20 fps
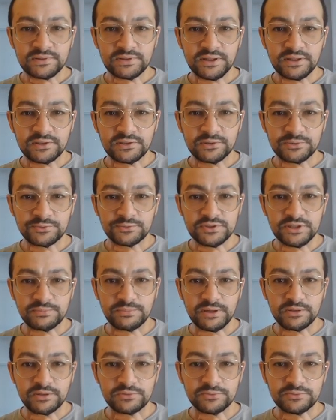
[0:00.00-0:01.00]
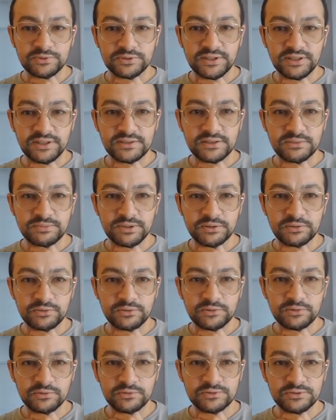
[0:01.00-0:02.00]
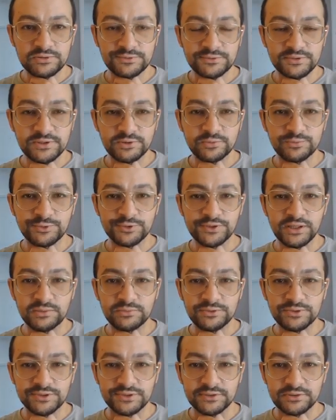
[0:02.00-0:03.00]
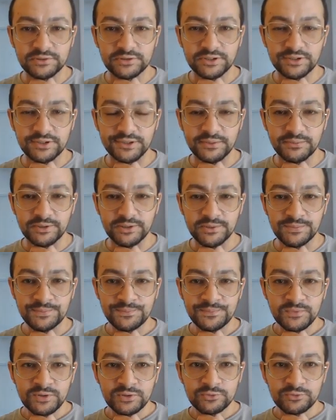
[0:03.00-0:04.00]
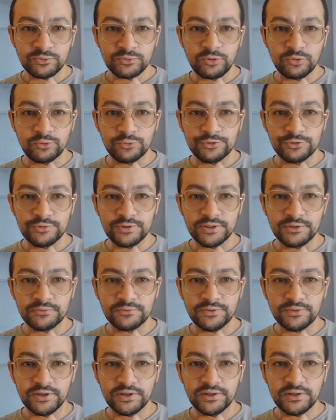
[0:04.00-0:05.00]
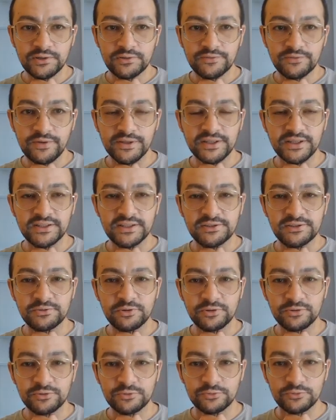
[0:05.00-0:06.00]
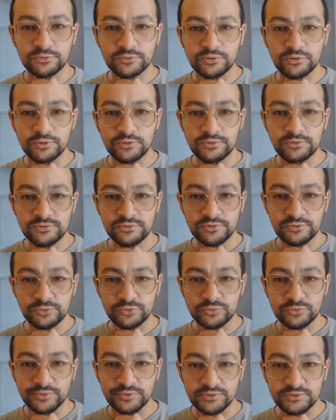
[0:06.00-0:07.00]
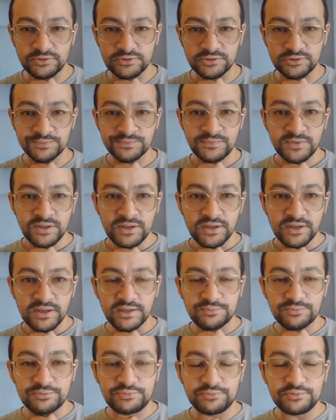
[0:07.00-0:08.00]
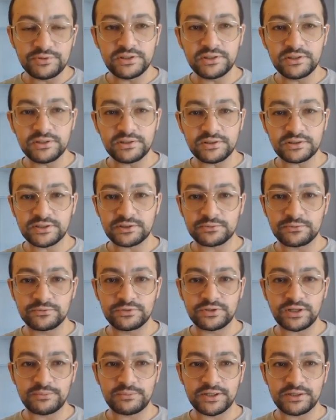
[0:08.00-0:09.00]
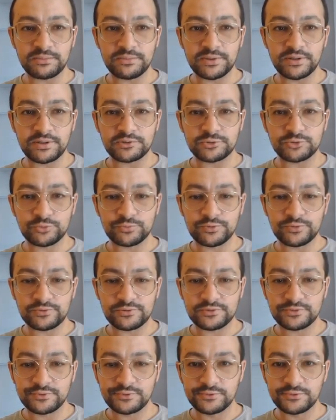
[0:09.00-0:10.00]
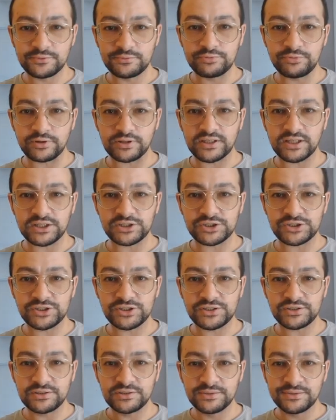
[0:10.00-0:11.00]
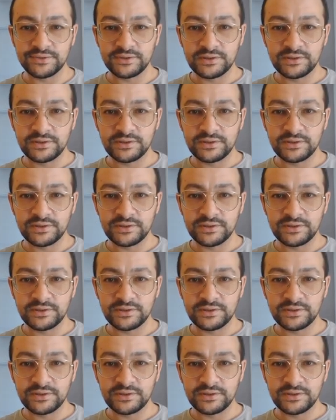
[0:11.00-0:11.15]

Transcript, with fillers: D'accord Donc, c'est pas le content, c'est pas le close, donc c'est le modal body. Ok, très bien. Donc, en gros, celui qu'on va, on va mettre un listener sur le close, je pense. Et puis, qu'est-ce qu'on voudra mettre ben, Je pense que pour cacher.